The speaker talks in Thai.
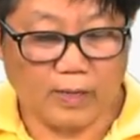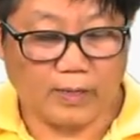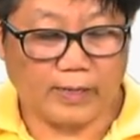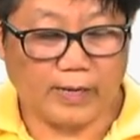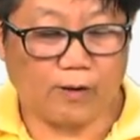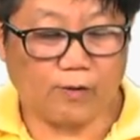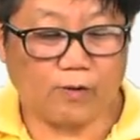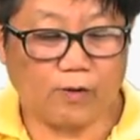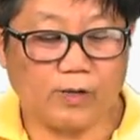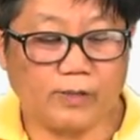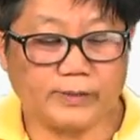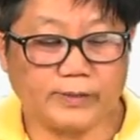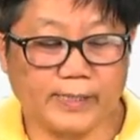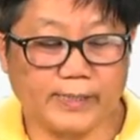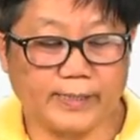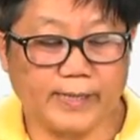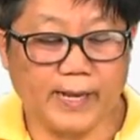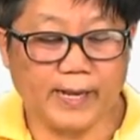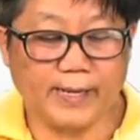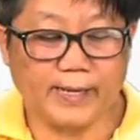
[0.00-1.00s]
เราก็จะ
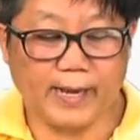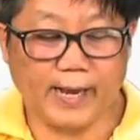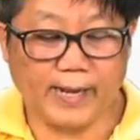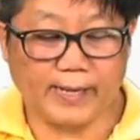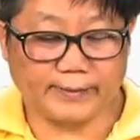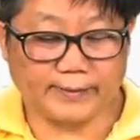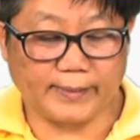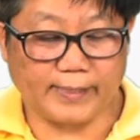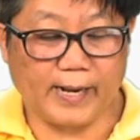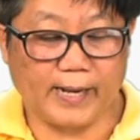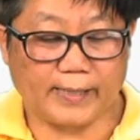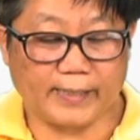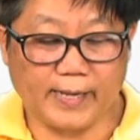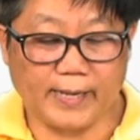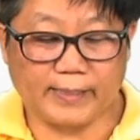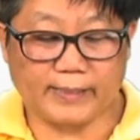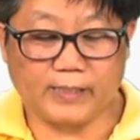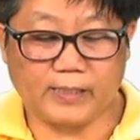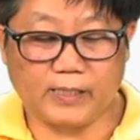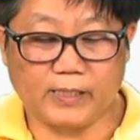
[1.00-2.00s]
ได้อัตรากา
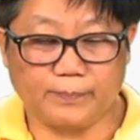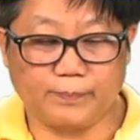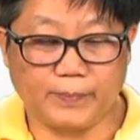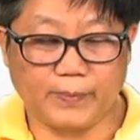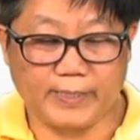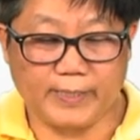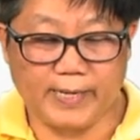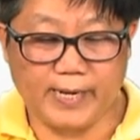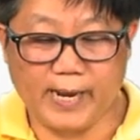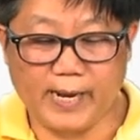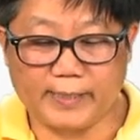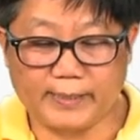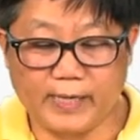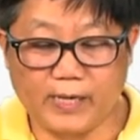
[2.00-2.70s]
รเกิดปริยา